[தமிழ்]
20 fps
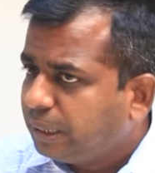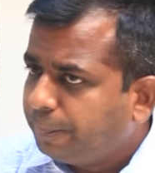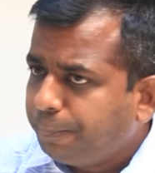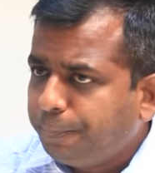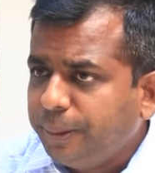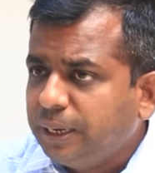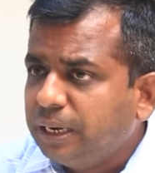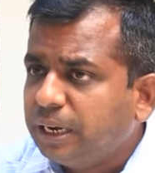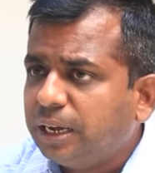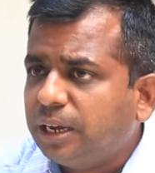
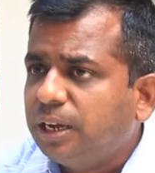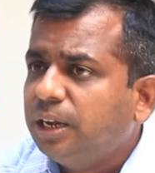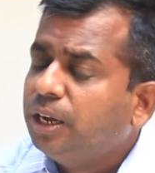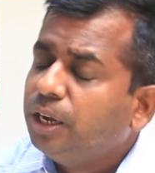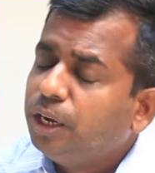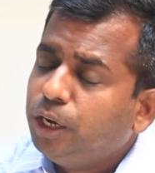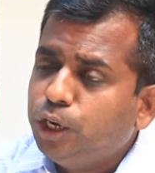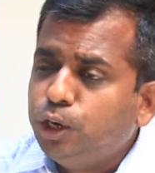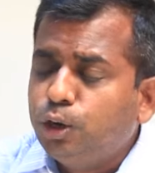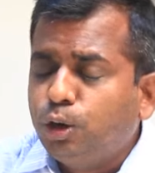தப்பில்லை
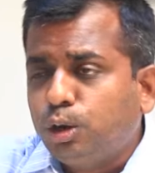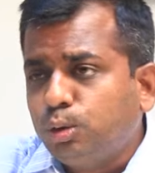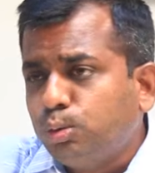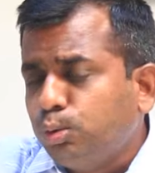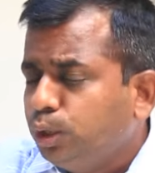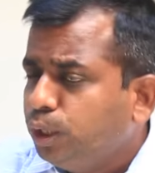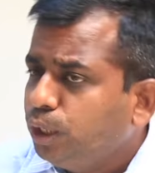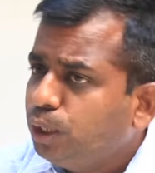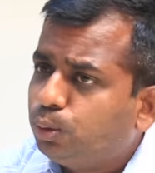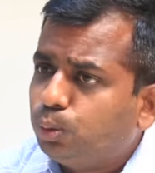இன்னொரு
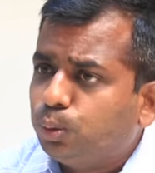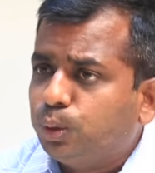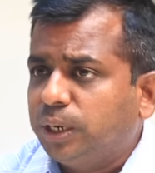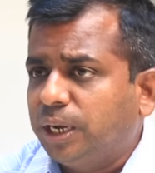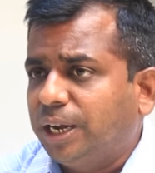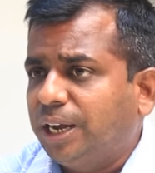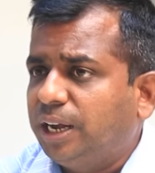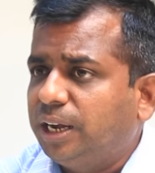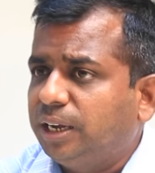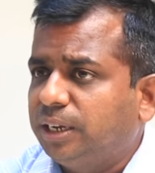உறுதி
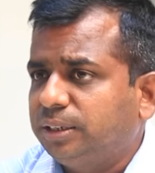கொடுங்க